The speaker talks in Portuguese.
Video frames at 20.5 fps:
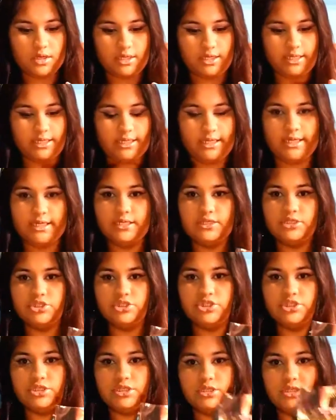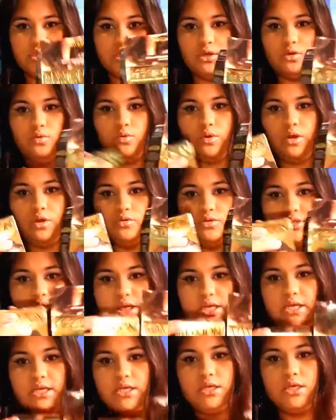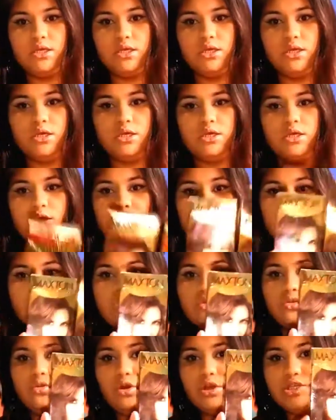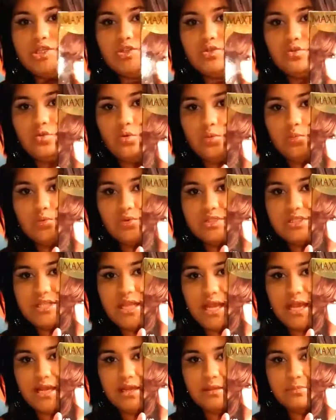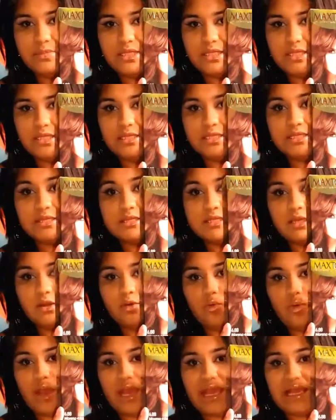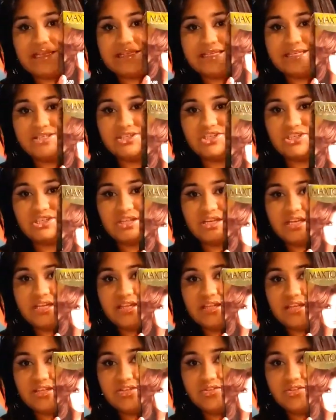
a grande, então eu usei dois tubos dela, menina. Então essa tinta aqui tá